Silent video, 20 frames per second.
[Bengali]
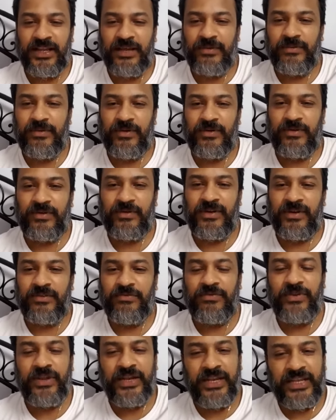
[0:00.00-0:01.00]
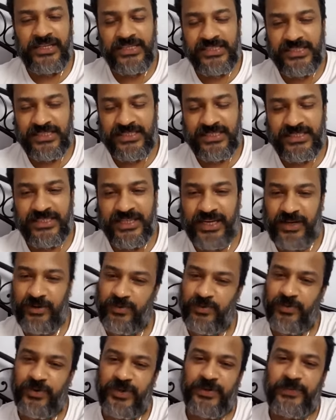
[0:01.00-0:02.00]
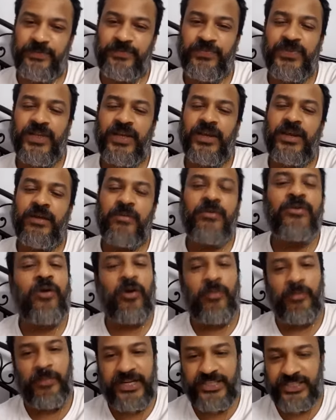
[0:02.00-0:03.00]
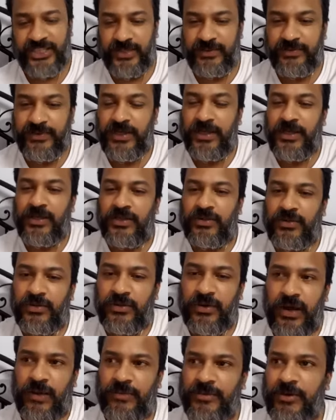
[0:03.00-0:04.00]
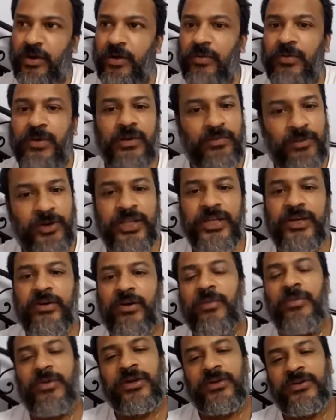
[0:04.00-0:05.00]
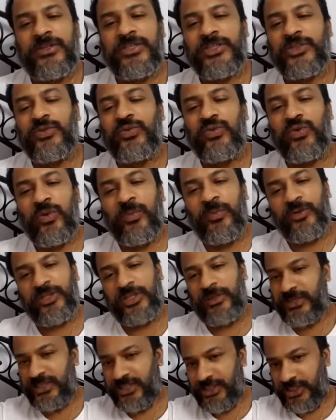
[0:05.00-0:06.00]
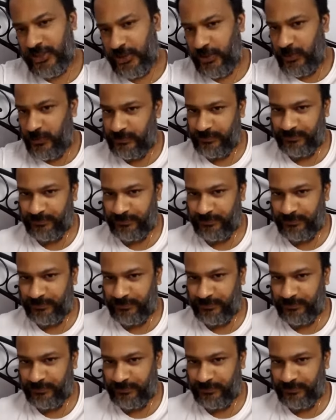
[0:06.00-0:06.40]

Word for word: এবং ফিলিংস তার উপরে এবং কম্প্যাশন তো আমি গল্পটা বলি গল্পটা রয়েছে দুটো প্রতিবেশী ছিল